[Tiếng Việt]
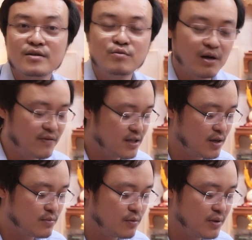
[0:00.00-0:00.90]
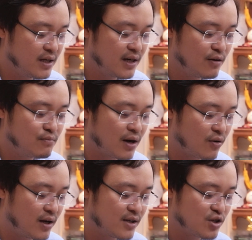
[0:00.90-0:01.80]
đúng không ạ? Vợ chồng đồng ý không, bà
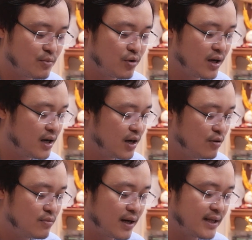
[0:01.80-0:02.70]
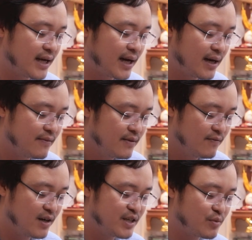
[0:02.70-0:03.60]
con hàng xóm ok không, cả nhà,
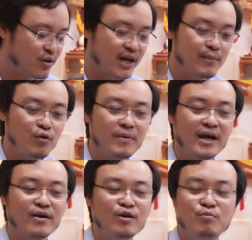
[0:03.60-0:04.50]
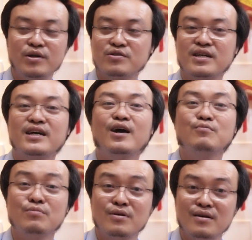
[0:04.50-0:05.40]
vợ chồng con cái bố mẹ có đồng ý cho xây
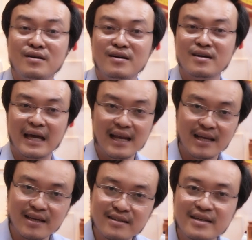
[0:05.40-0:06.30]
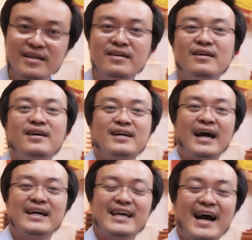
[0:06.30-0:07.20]
không. Đấy là nhân khí. Cả